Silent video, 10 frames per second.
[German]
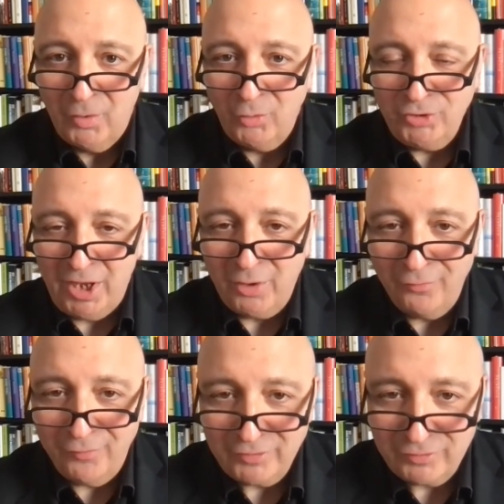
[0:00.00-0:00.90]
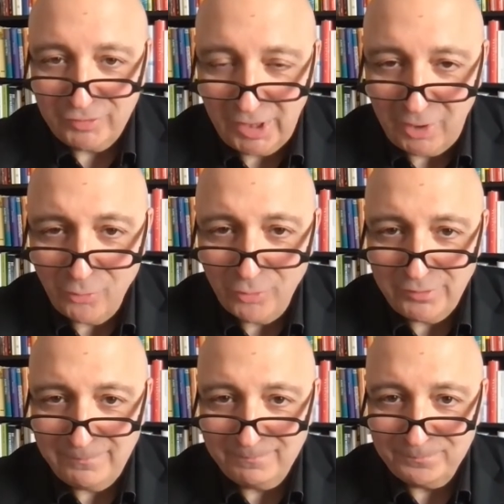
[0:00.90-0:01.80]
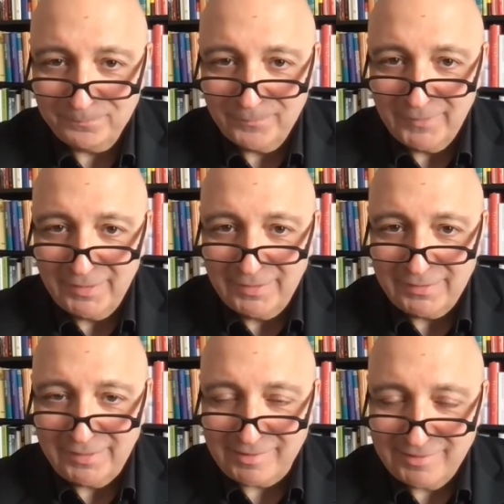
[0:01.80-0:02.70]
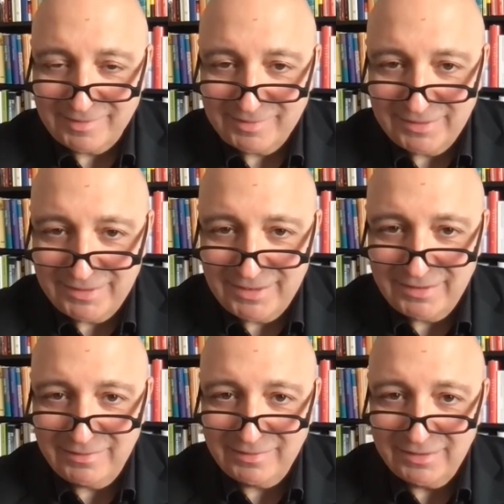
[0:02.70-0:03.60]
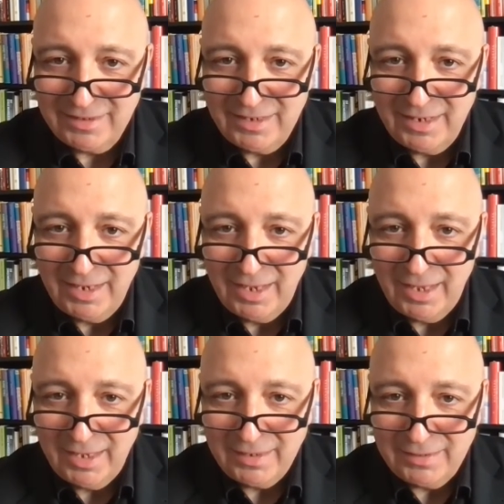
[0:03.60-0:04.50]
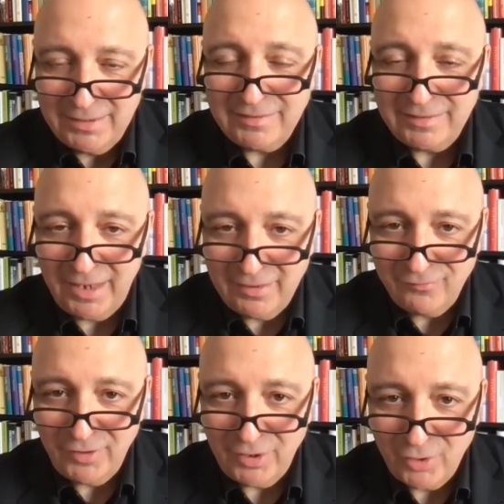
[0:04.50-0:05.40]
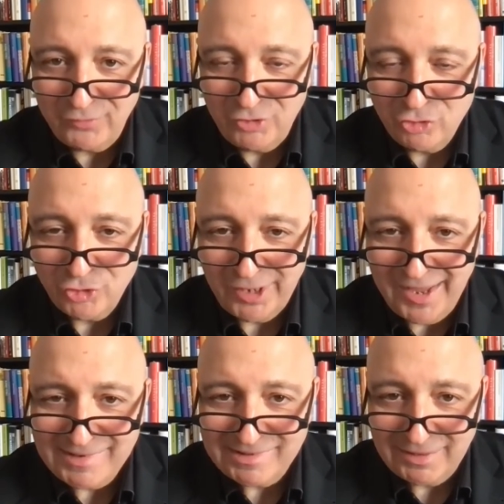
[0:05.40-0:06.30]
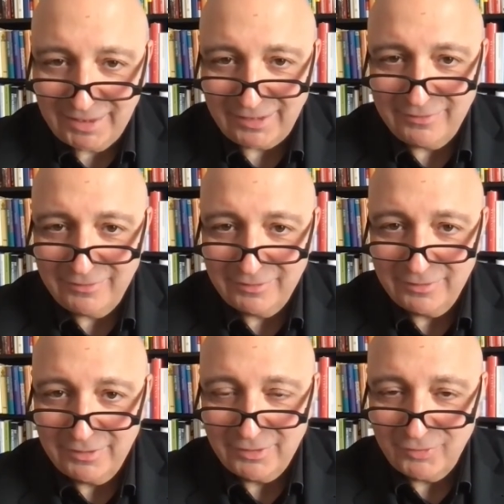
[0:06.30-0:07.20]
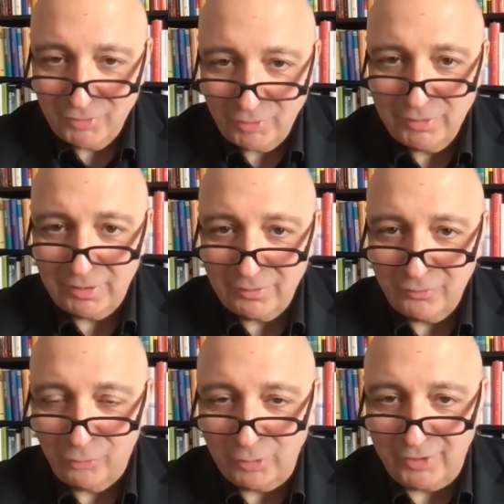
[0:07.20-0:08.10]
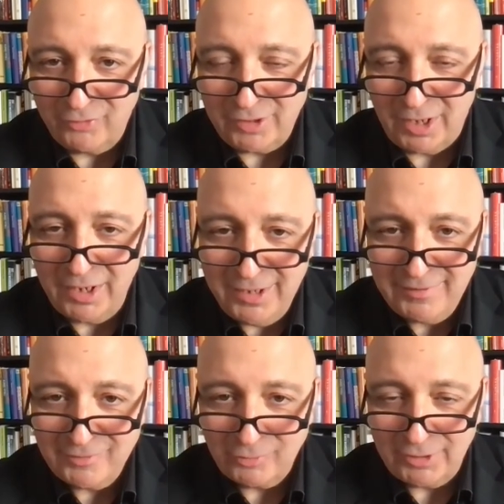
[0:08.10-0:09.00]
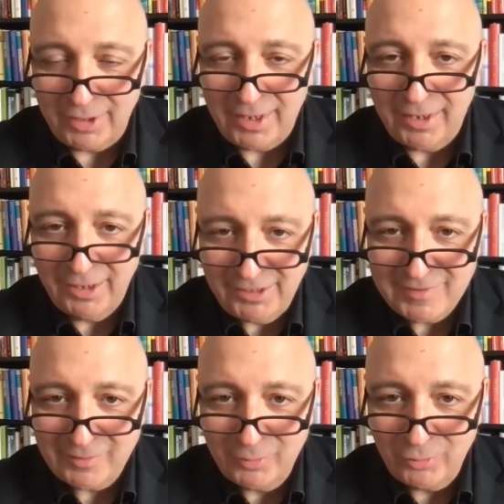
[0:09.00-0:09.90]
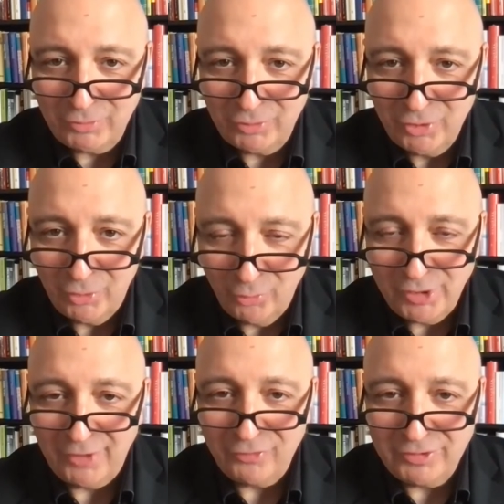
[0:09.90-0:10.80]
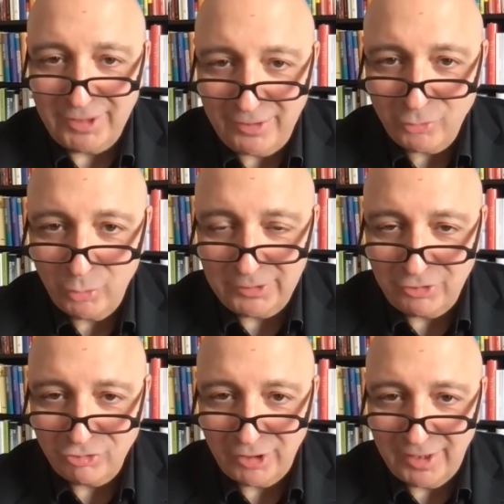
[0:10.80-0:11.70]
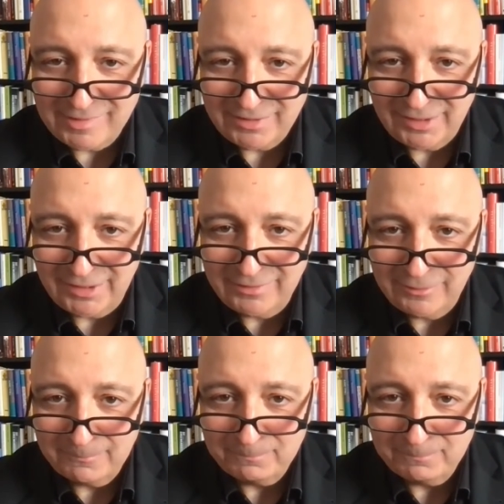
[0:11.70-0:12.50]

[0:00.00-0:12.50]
und darauf vertrauen, dass das Kind nicht einfach auf die Straße rennt, sondern zunächst nach links und dann nach rechts guckt und erst dann über die Straße rennt